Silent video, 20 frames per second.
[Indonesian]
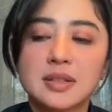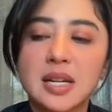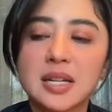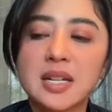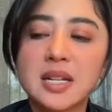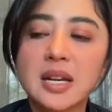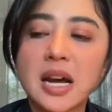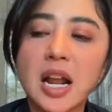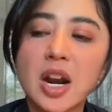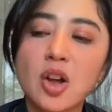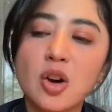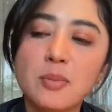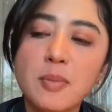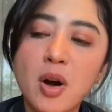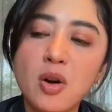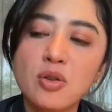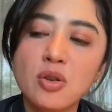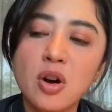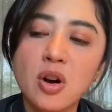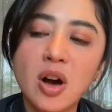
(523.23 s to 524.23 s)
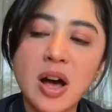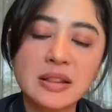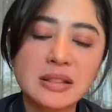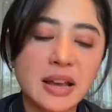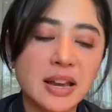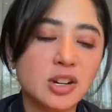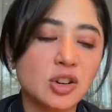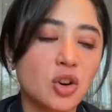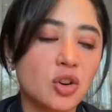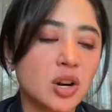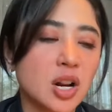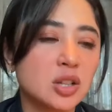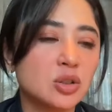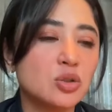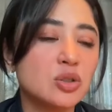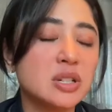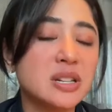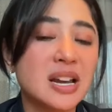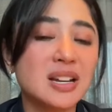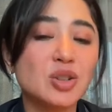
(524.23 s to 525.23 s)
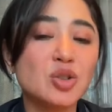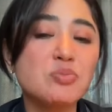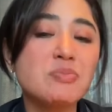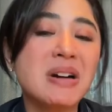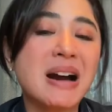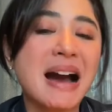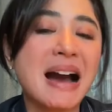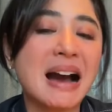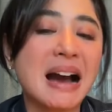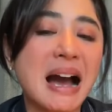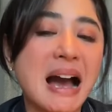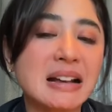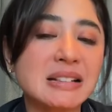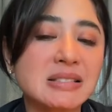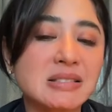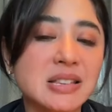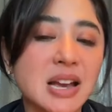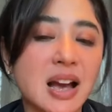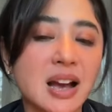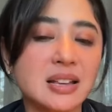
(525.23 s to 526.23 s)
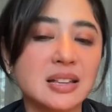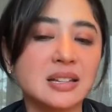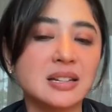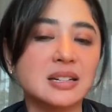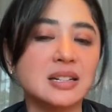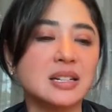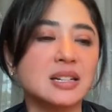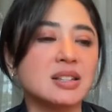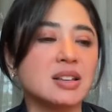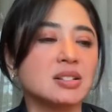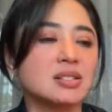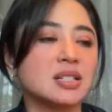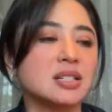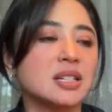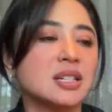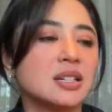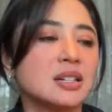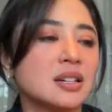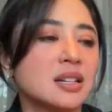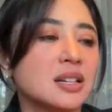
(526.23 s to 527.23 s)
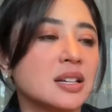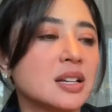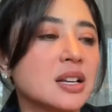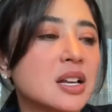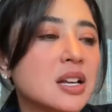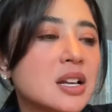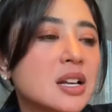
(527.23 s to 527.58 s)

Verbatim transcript: jadi kalau mau ngatain orang tuh dia tuh ngaca jadi dirinya sendiri